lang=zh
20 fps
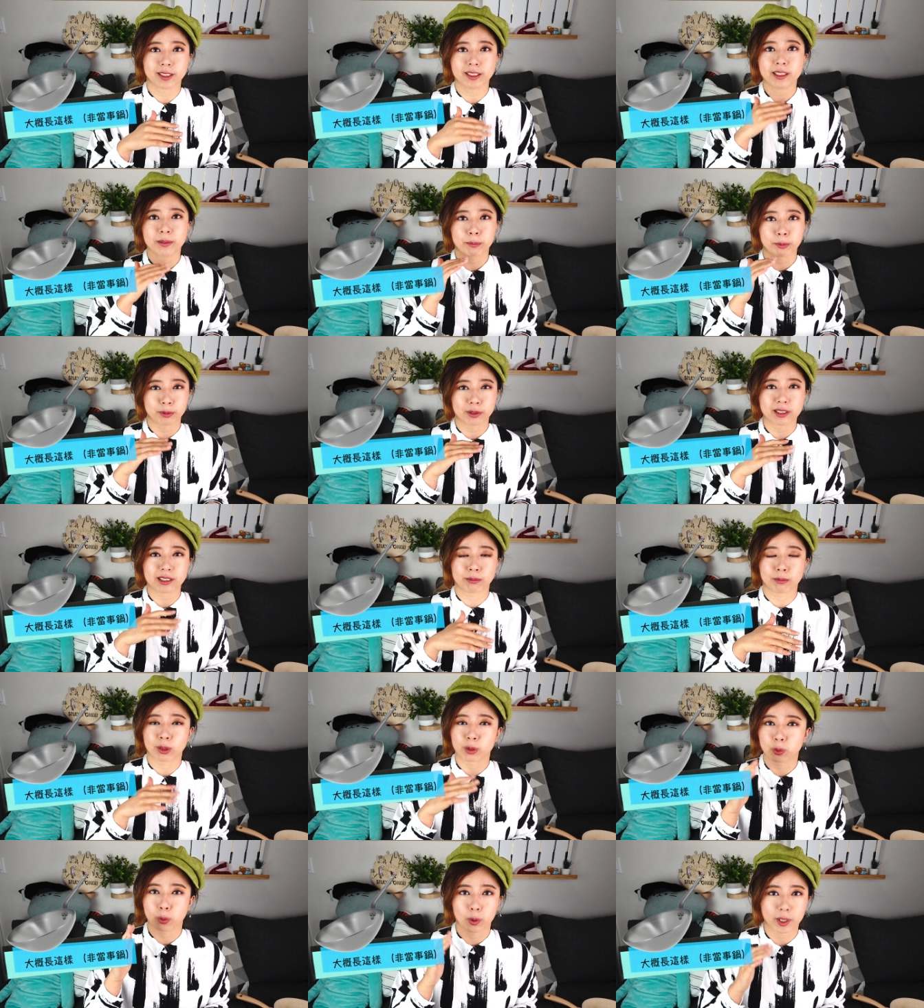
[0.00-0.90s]
真的不是什
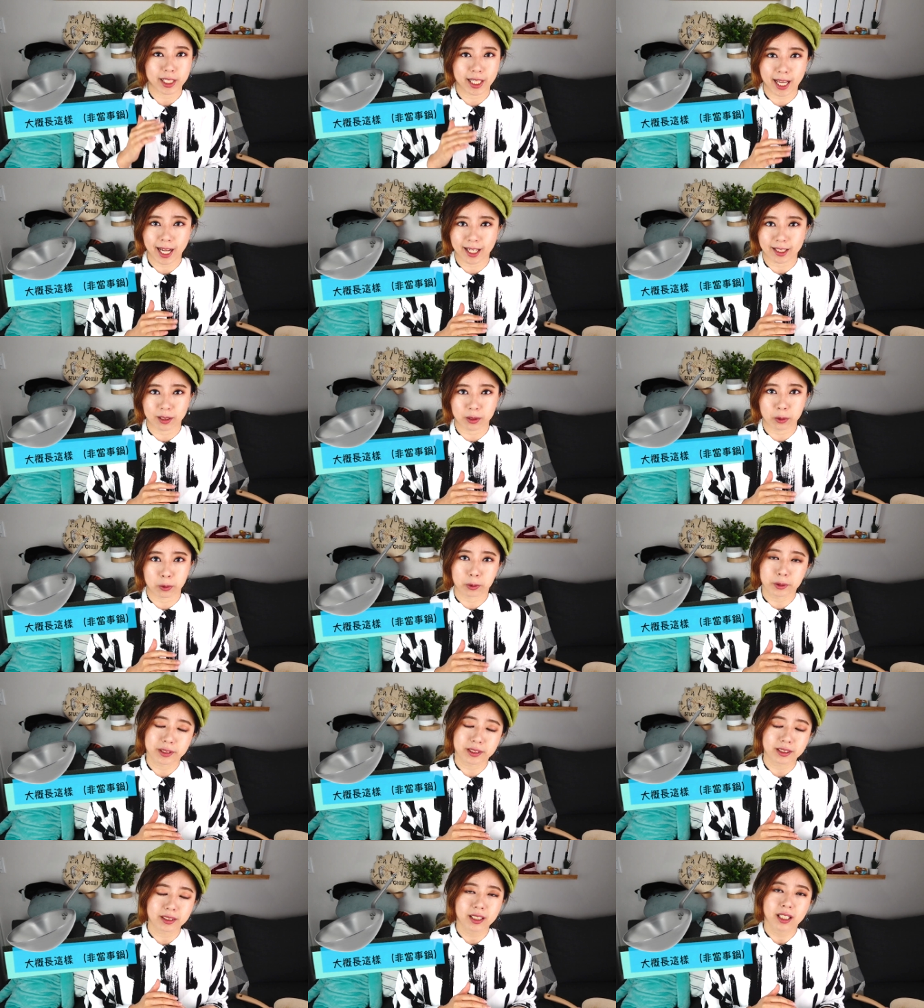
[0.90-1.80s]
么多厉害的锅
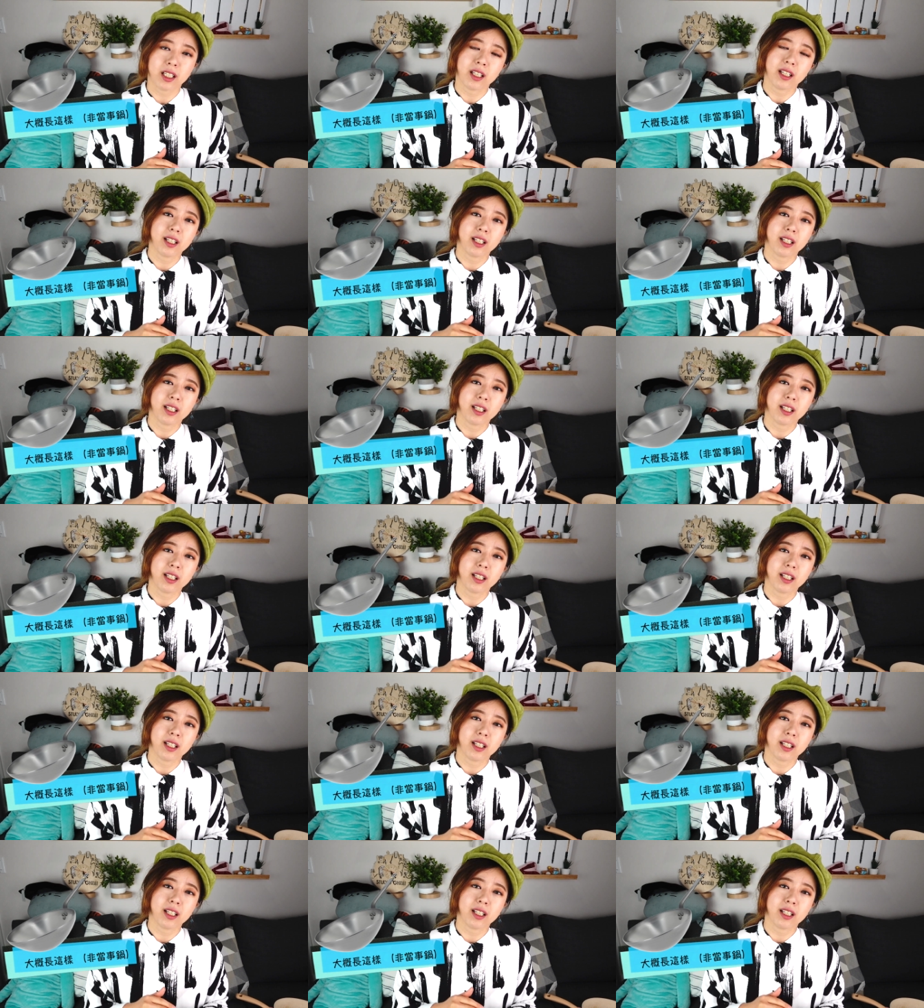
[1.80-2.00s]
子。